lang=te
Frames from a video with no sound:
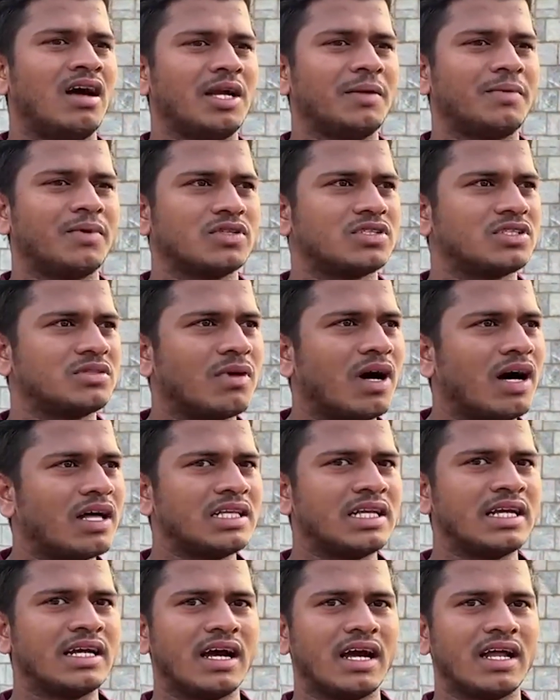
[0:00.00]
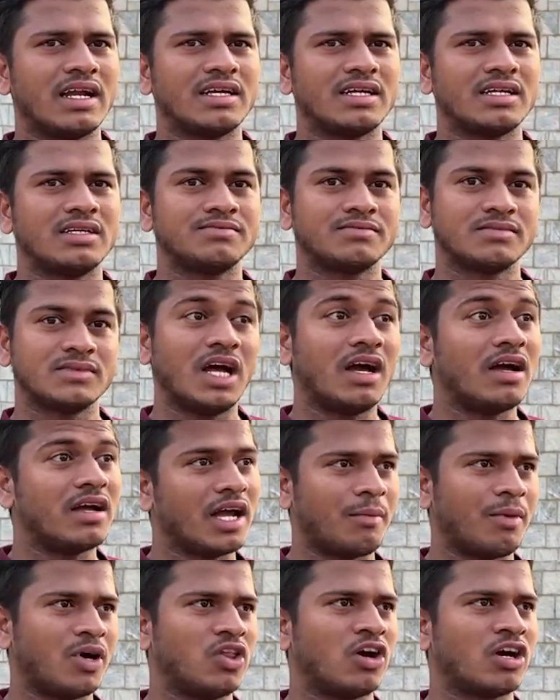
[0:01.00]
ఇప్పుడు సింహాద్రి కానీ
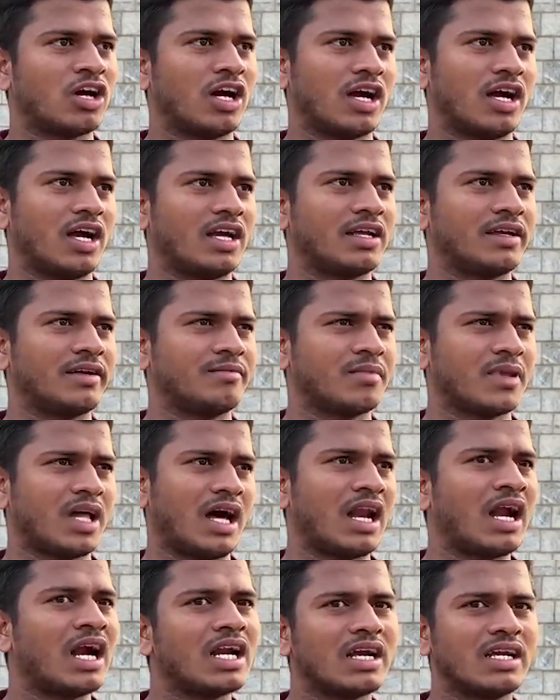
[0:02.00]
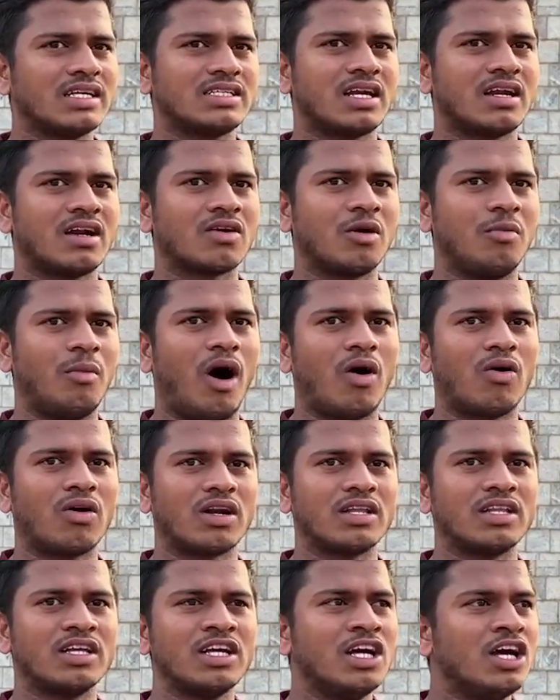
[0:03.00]
యమదొంగ కానీ అలాంటివి వేసారనుకో
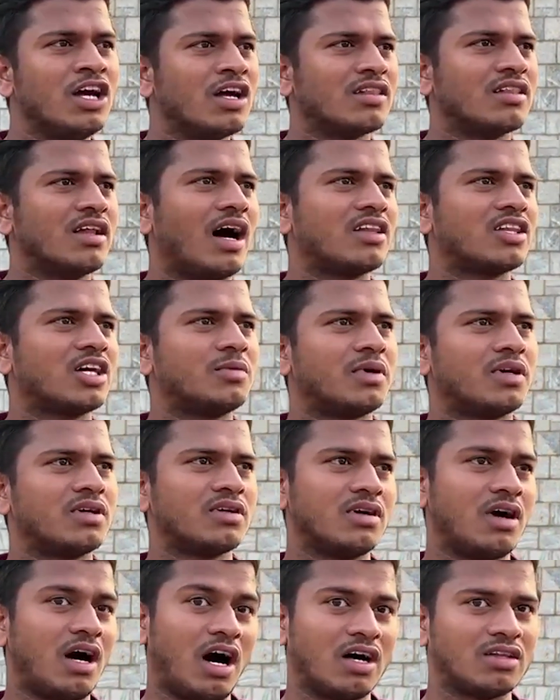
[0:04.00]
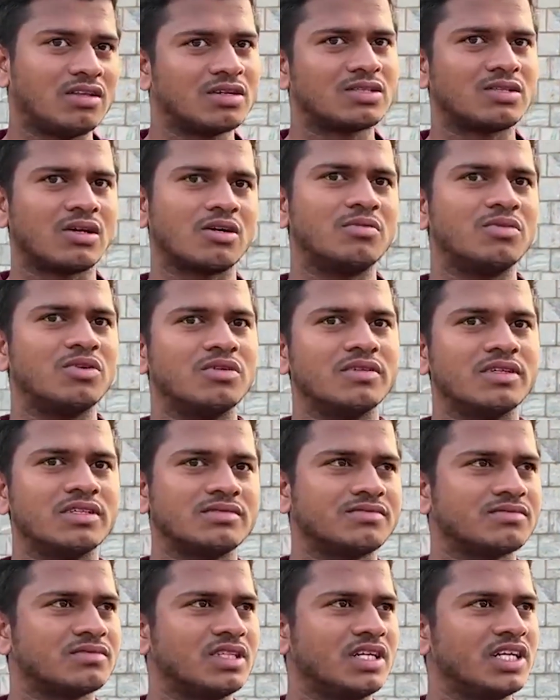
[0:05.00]
బాగుంటుంది దాంతోపాటు అదుర్సగ మూవీ
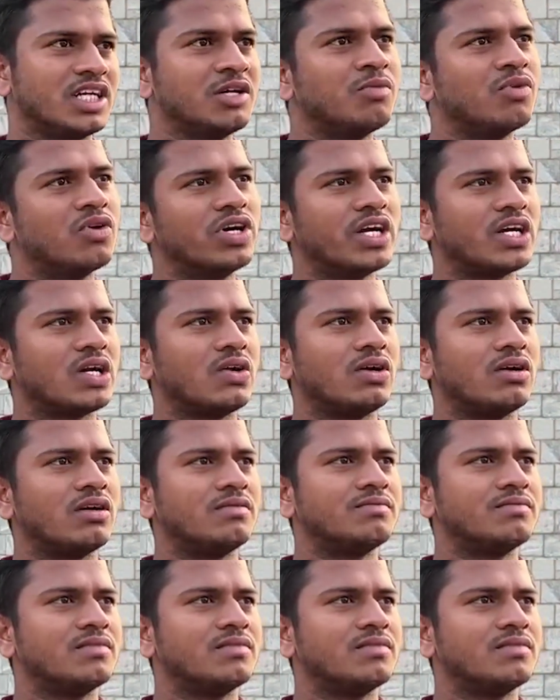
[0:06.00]
ఈ మూడిట్లో